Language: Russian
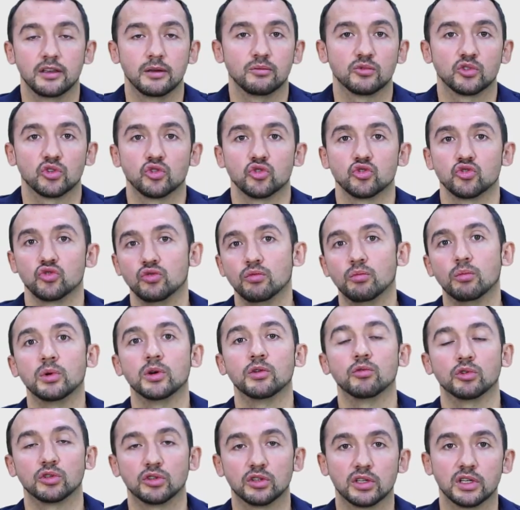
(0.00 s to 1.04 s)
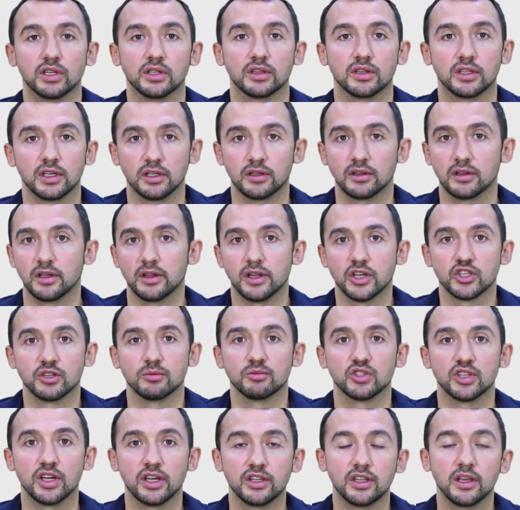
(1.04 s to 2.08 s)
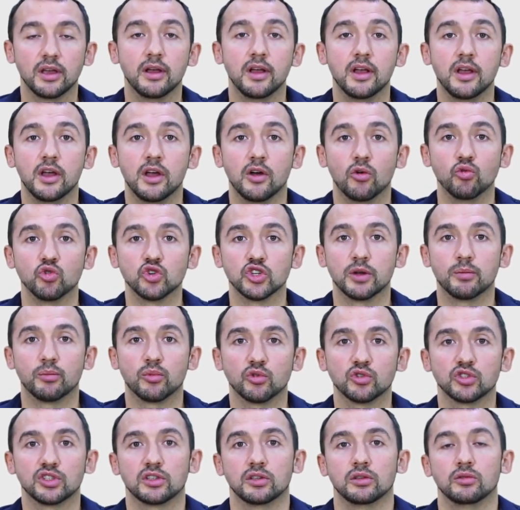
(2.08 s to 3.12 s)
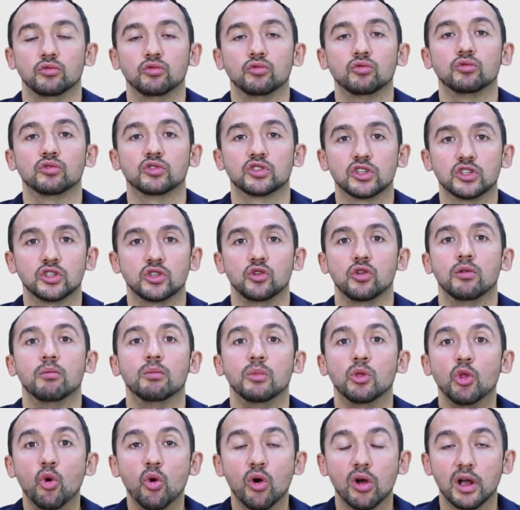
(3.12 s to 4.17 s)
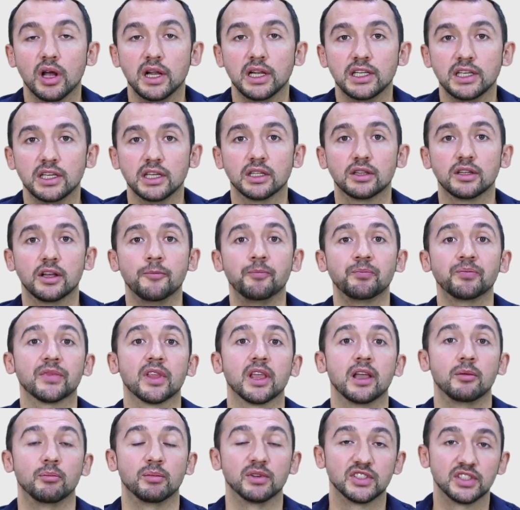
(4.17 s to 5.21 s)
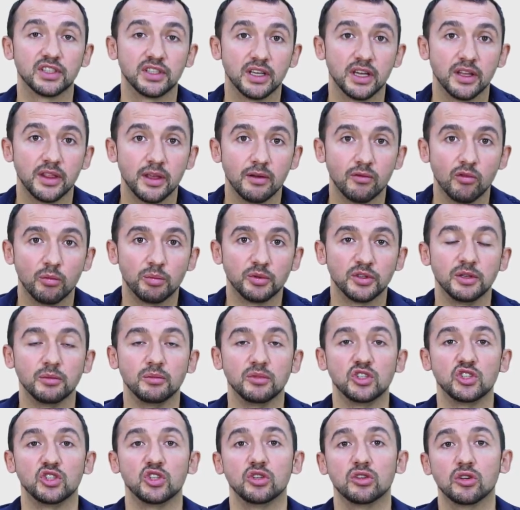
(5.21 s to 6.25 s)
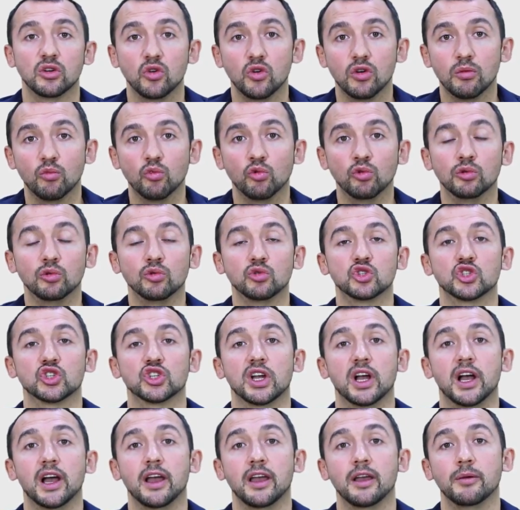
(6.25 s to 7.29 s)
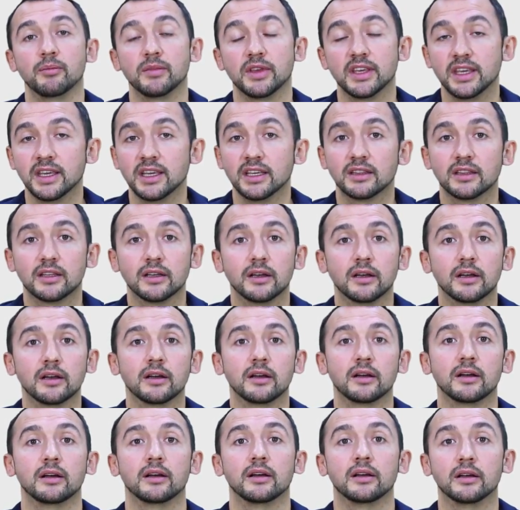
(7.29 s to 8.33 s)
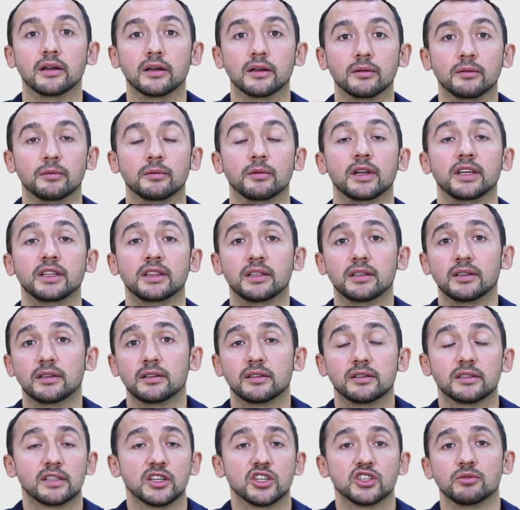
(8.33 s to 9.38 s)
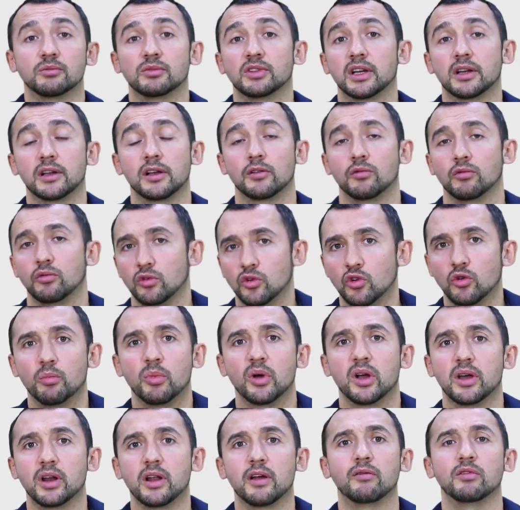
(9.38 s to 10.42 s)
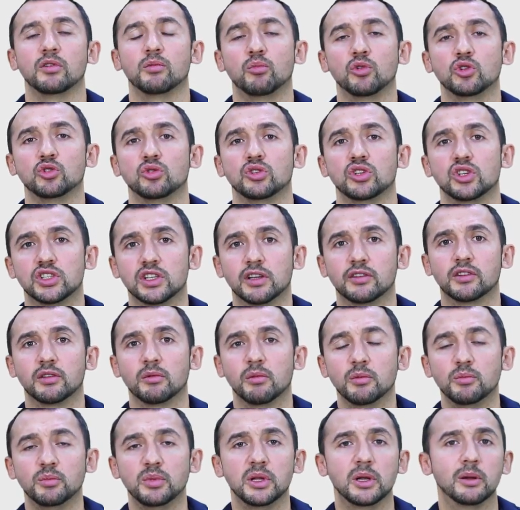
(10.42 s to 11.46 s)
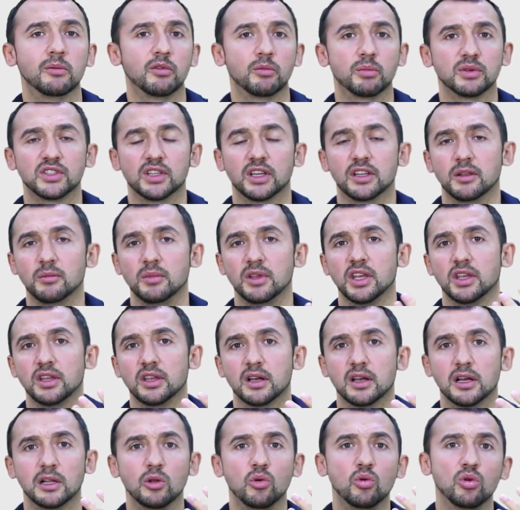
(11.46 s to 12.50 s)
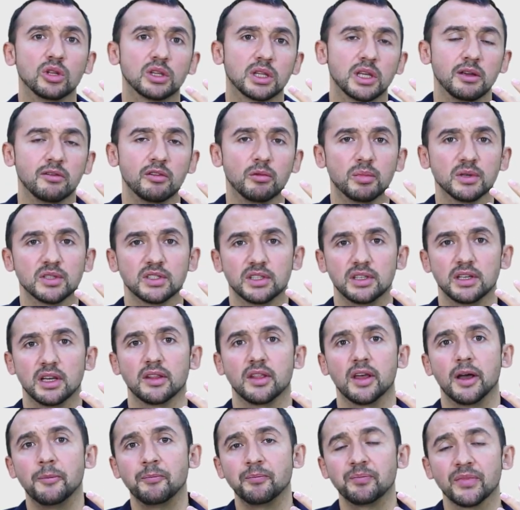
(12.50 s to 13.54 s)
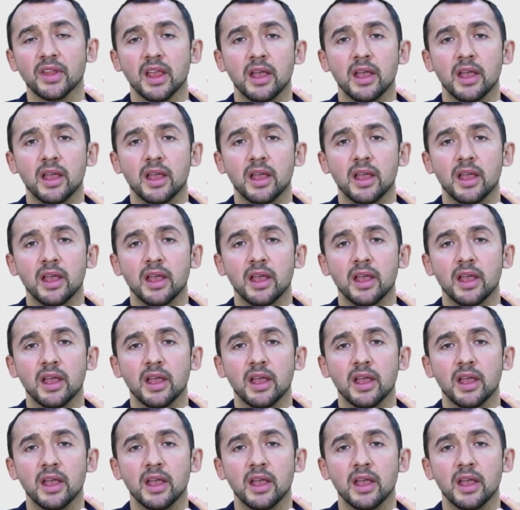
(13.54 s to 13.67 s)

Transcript: Я вам скажу, мы вот контент на нашем сайте уже просто ну, создаем много лет, постоянно его оптимизируем, улучшаем. И это, а, это скажем так, как, грубо говоря, вы пользуетесь автомобилем, вы постоянно меняете колодки, вы постоянно